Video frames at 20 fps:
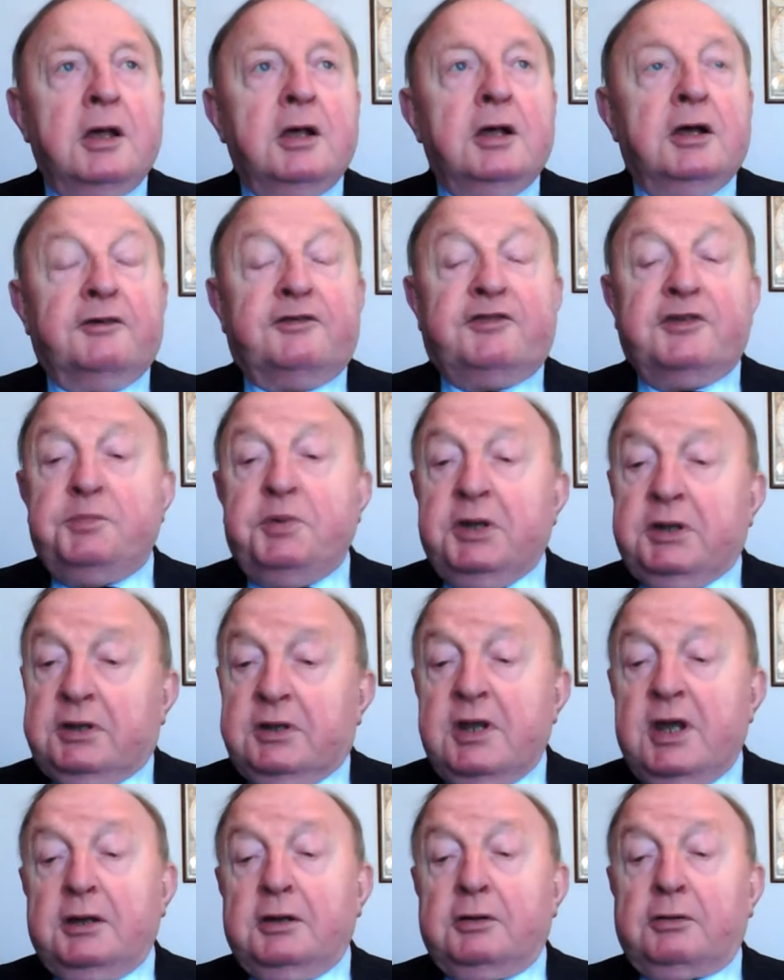
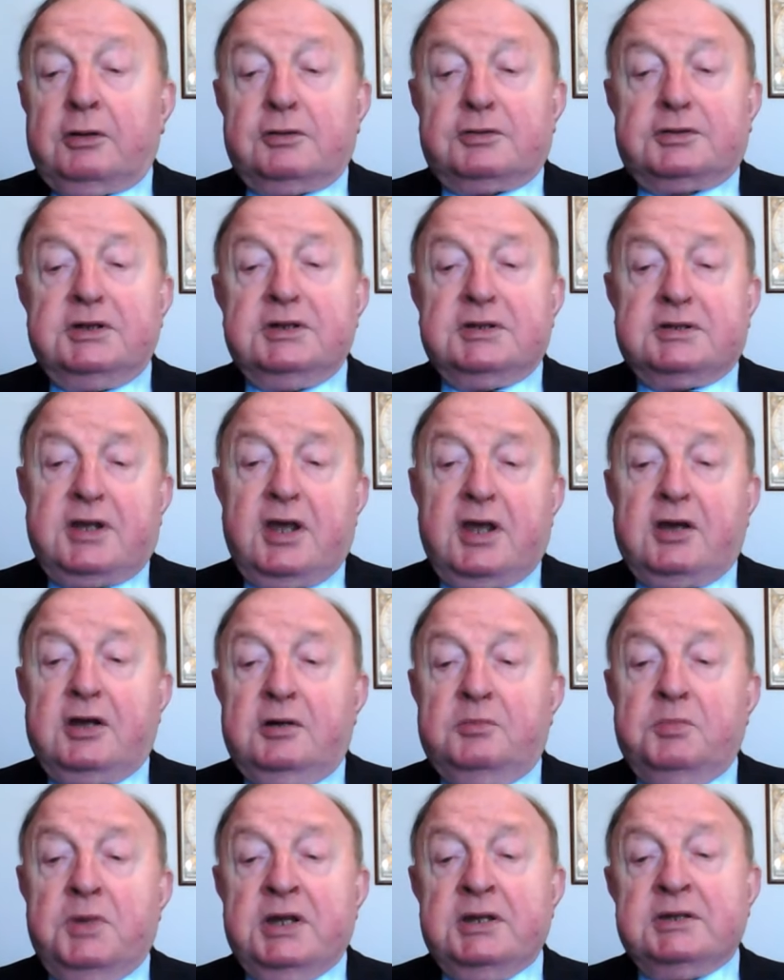wybitnego
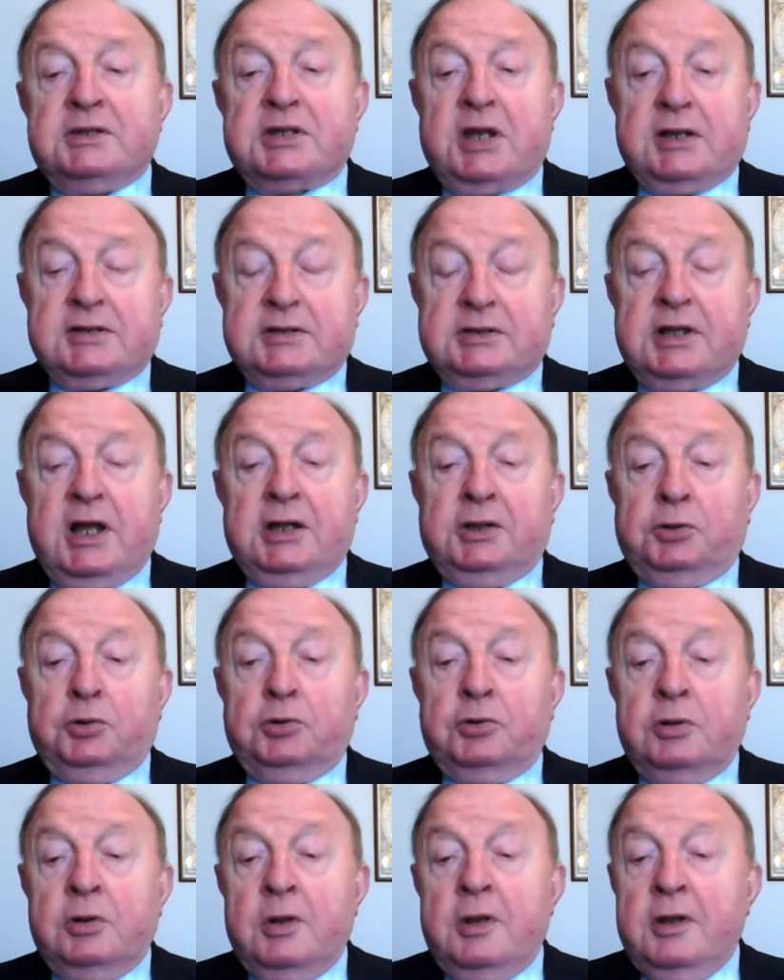rosyjskiego męża
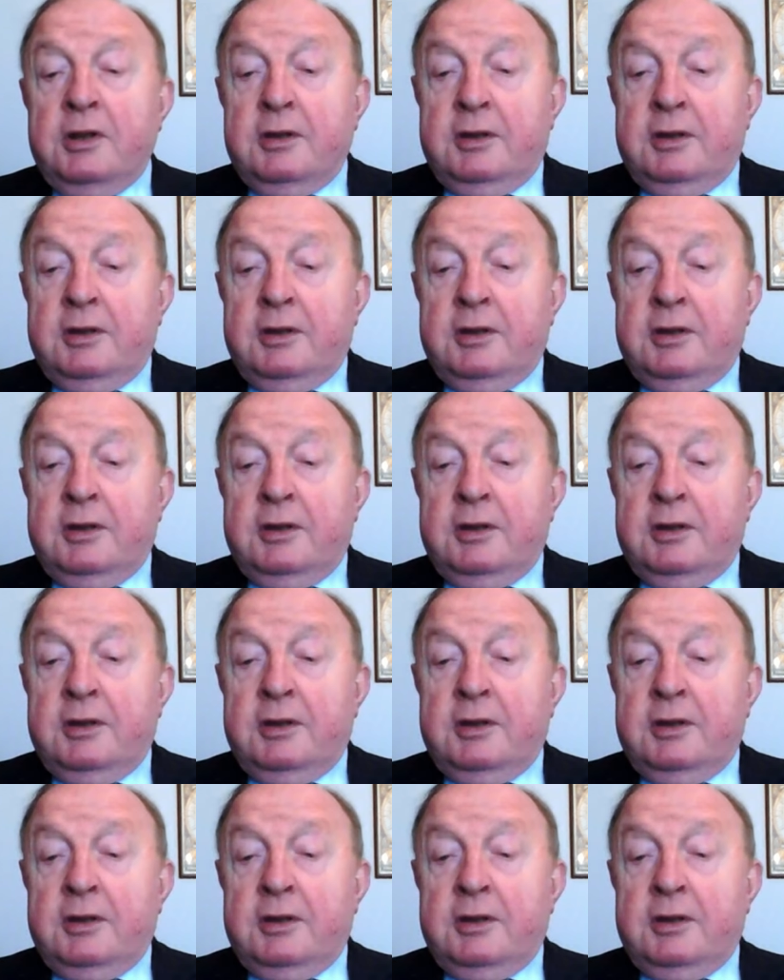stanu,